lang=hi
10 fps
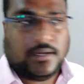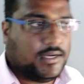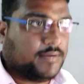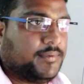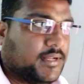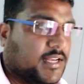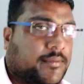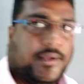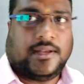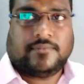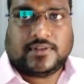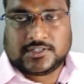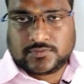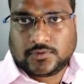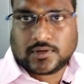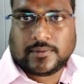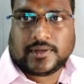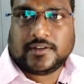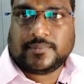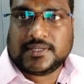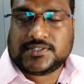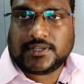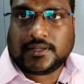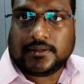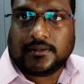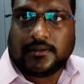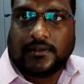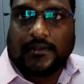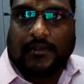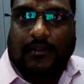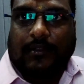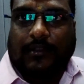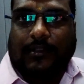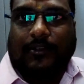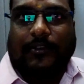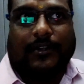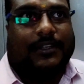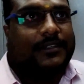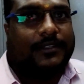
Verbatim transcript: लिफ्ट के लिए मैंने फर्स्ट फ्लोर का बटन प्रेस किया और